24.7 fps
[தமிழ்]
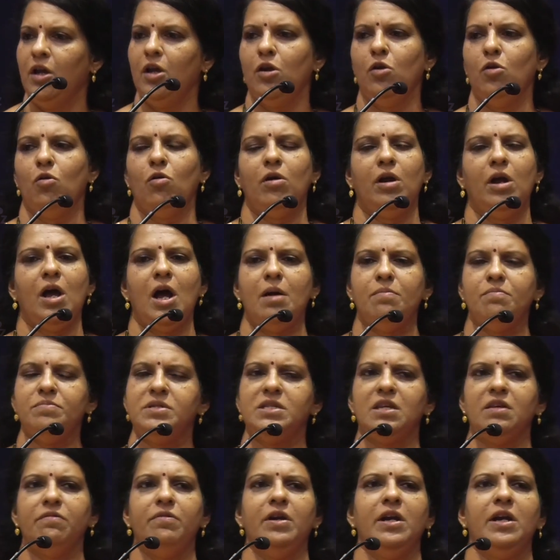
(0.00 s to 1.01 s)
என்னோட
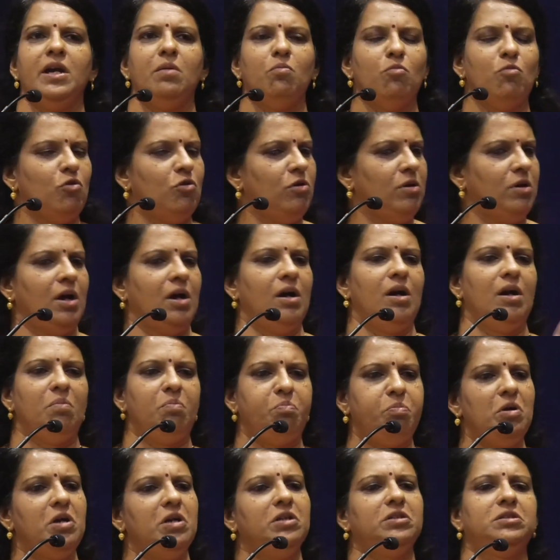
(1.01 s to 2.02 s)
அம்சவேணி மூணு
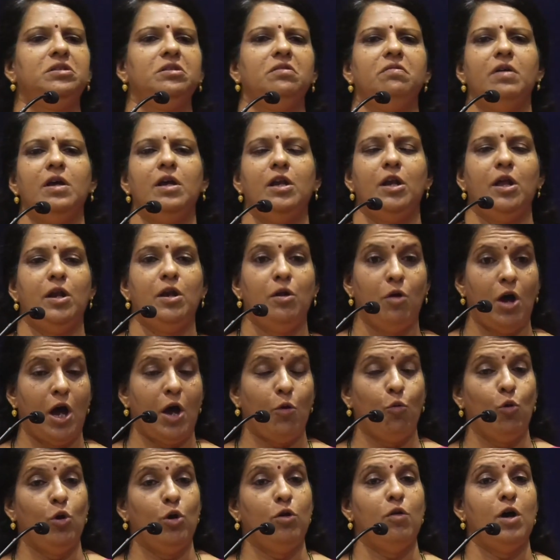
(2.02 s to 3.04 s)
நாளாக பேசவே இல்லைன்னு
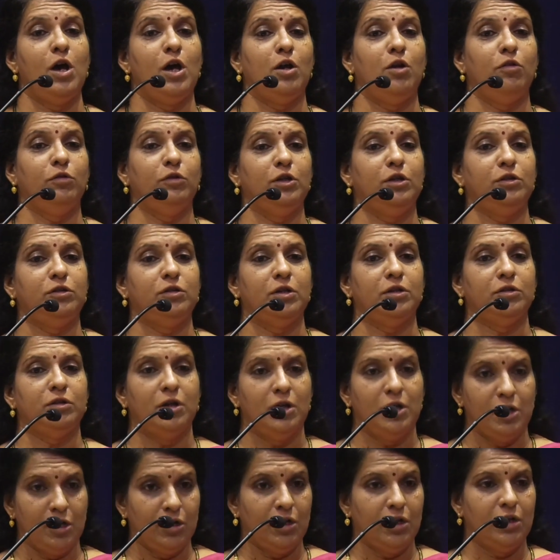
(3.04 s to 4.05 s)
ஒரு வாரம் வந்து
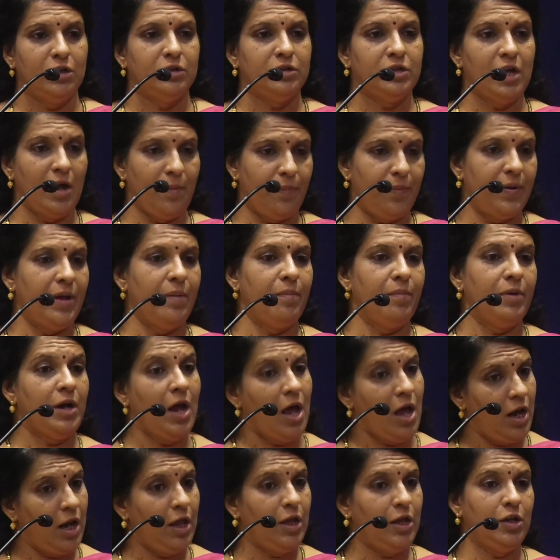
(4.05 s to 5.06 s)
சாப்பிடாம
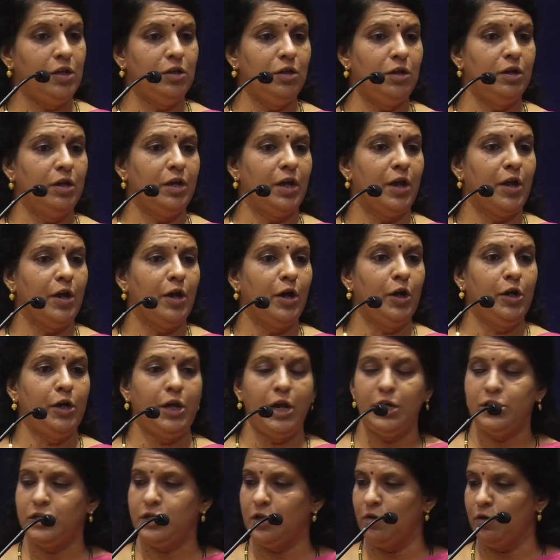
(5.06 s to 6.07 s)
நான்லாம் இருந்திருக்கேன் இங்கே
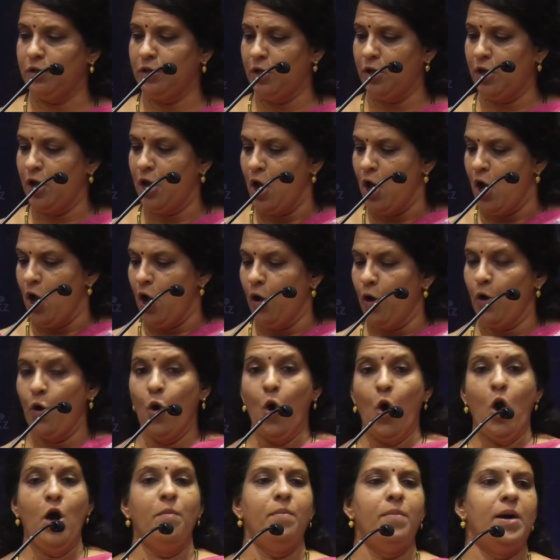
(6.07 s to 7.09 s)
டீச்சர் வந்து
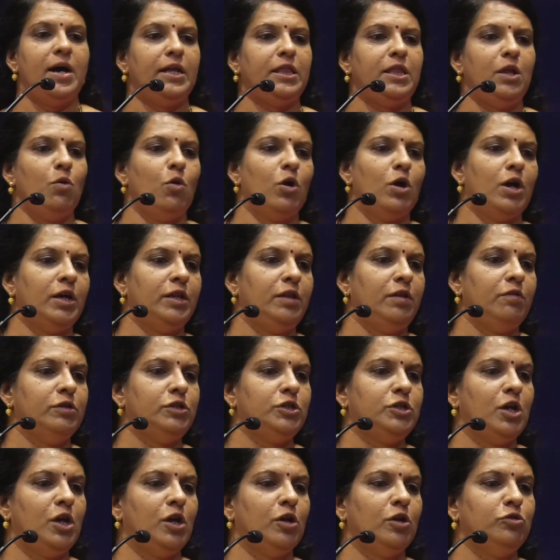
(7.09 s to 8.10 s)
ரோ மாற்றி உக்காத்தி
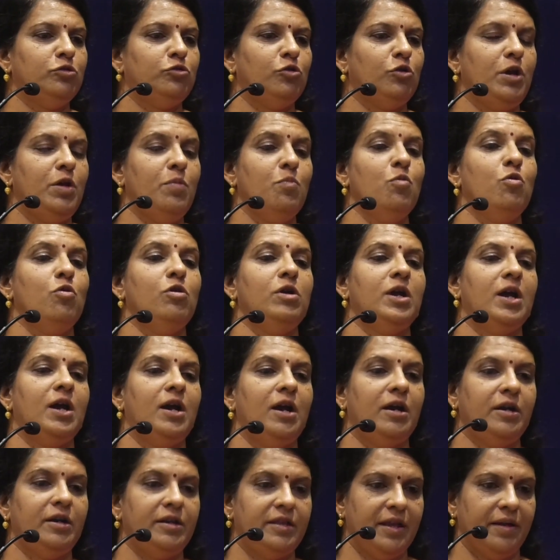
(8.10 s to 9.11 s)
வச்சுட்டாங்கன்னு சொல்லி மூணு
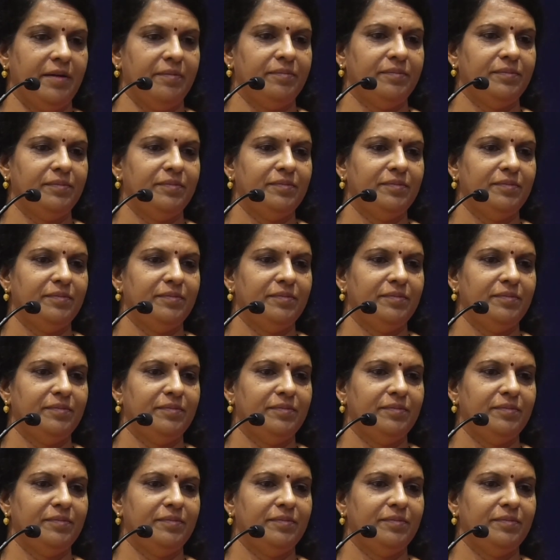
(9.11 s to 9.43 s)
நாள் அழுதேன்